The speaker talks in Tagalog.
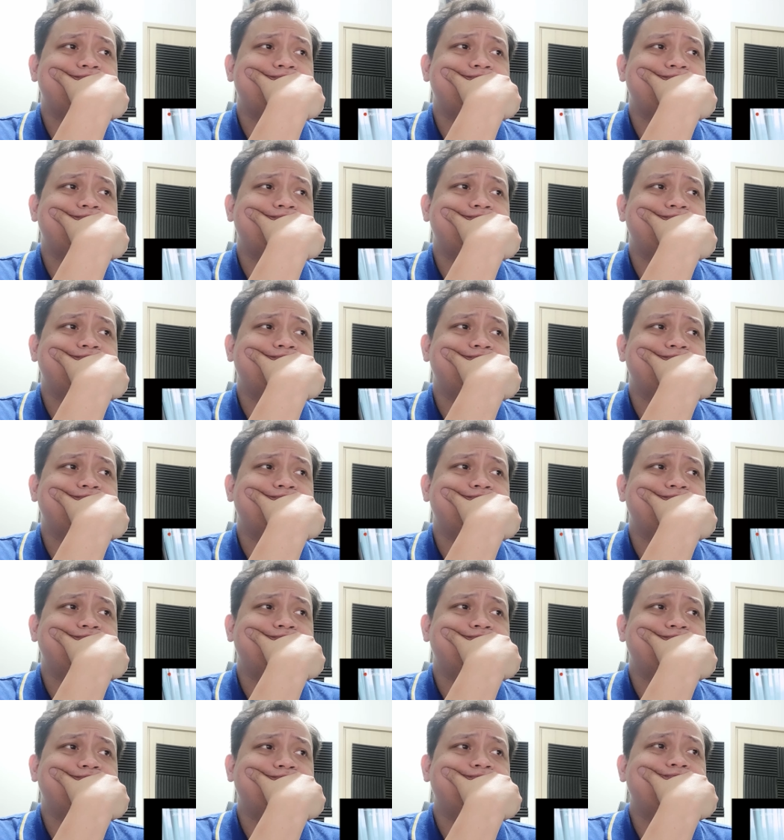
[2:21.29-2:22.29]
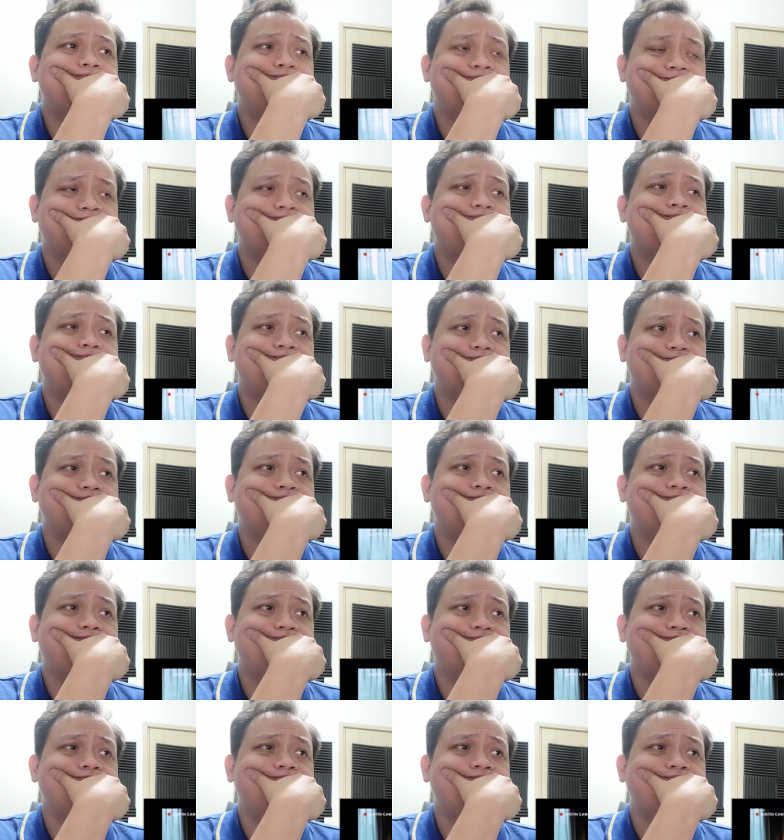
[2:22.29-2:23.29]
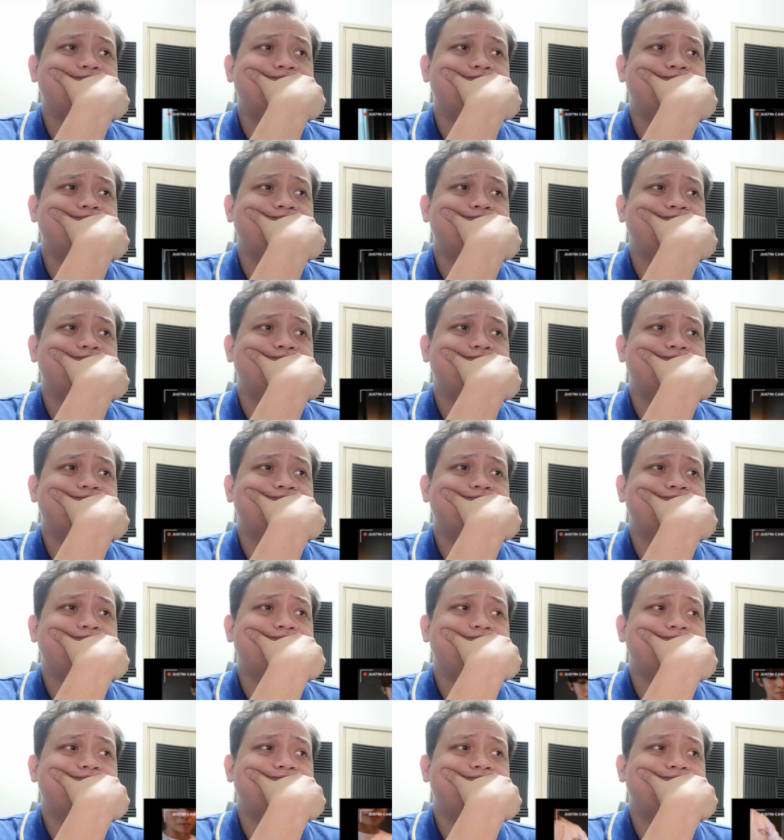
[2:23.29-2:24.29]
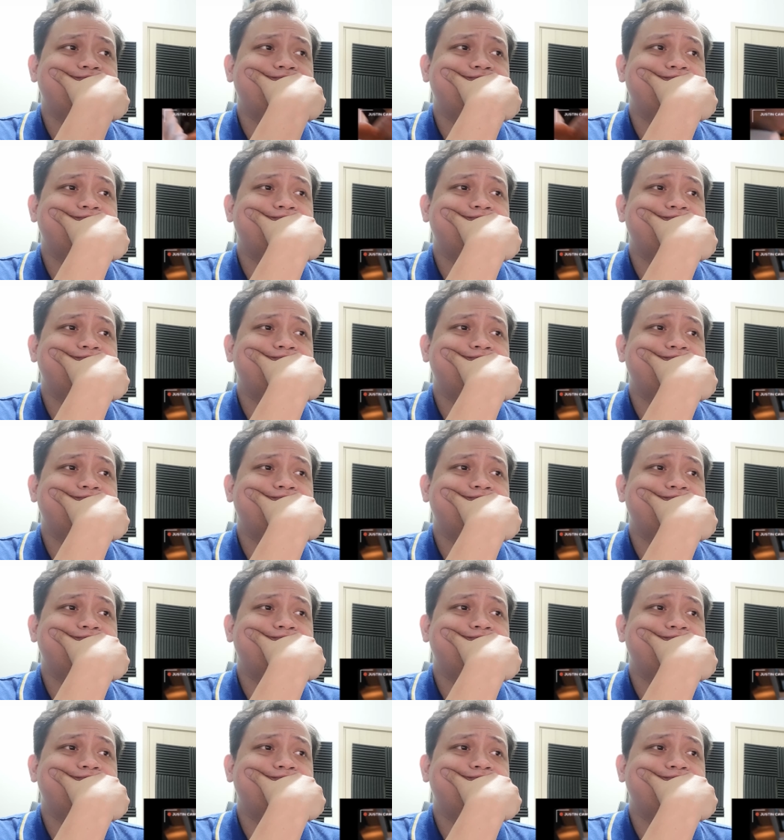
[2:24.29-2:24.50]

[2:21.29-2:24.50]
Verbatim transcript: food for us and belated happy birthday to me.